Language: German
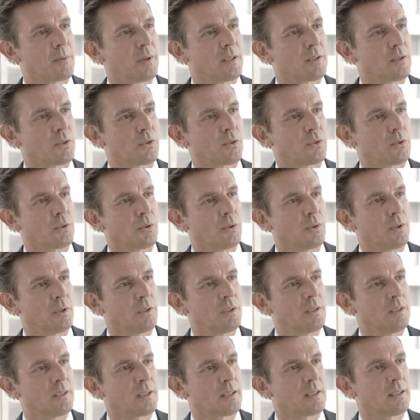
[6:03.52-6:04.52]

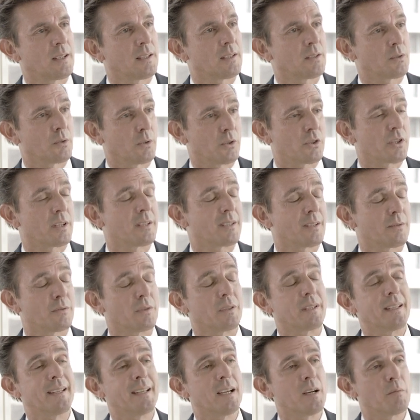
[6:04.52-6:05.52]
2009, dann hat Deutschland
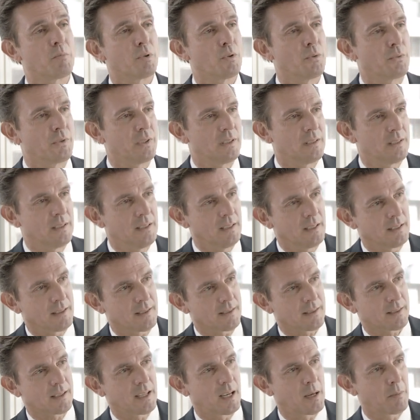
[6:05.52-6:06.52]
davon eher profitiert.
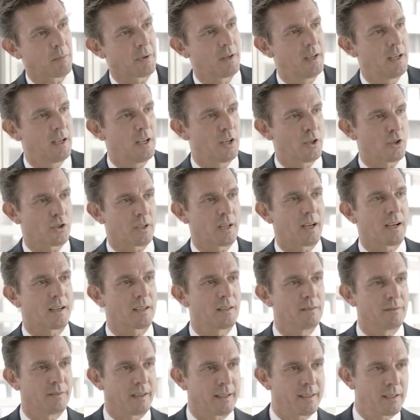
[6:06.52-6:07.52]
Es gab
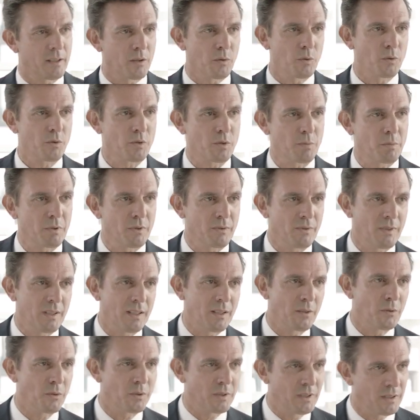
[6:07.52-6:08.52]
starke
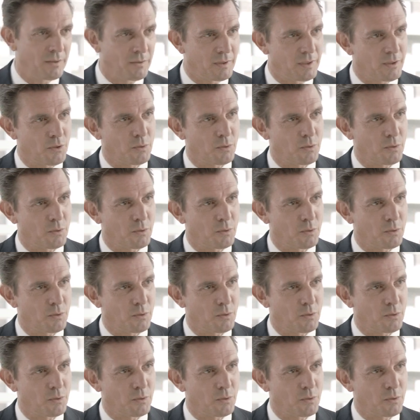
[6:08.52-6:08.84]
Wanderungsbewegungen, die für